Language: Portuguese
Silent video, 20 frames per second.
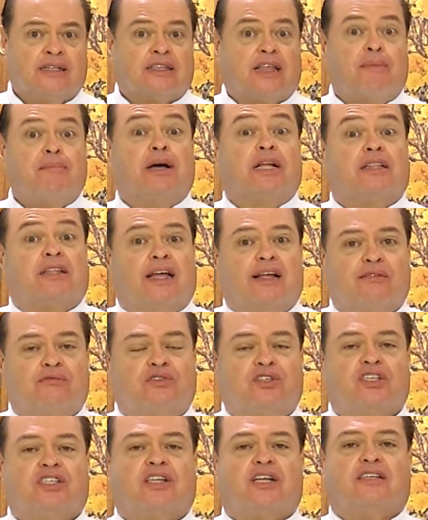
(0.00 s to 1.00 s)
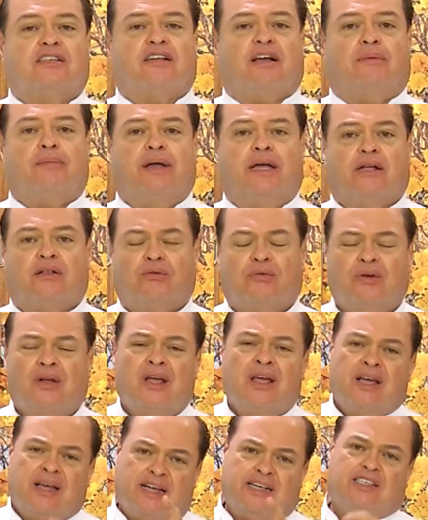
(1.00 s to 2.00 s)
Tá mantendo o distanciamento?
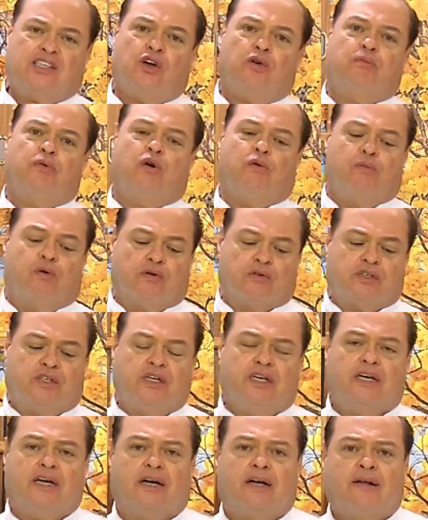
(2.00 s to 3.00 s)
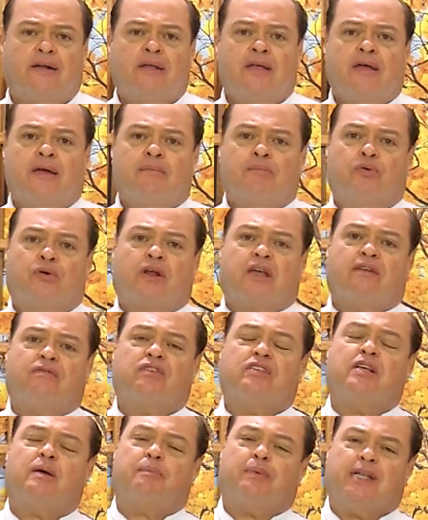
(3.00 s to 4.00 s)
Esse é o meu bom dia, porque
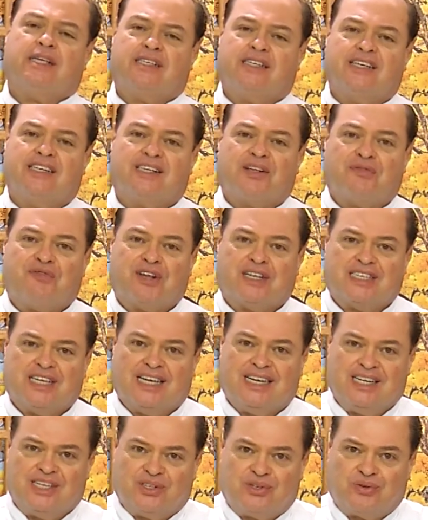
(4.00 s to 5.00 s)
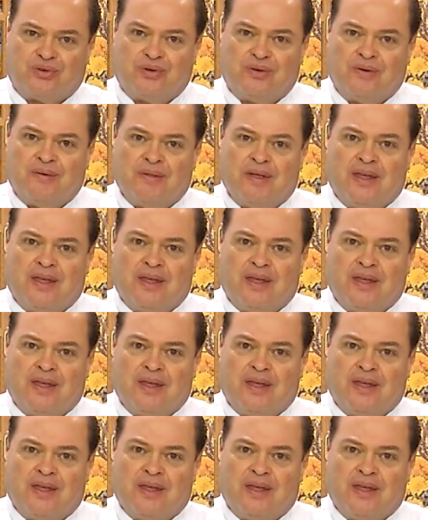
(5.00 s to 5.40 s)
você precisa fazer isso.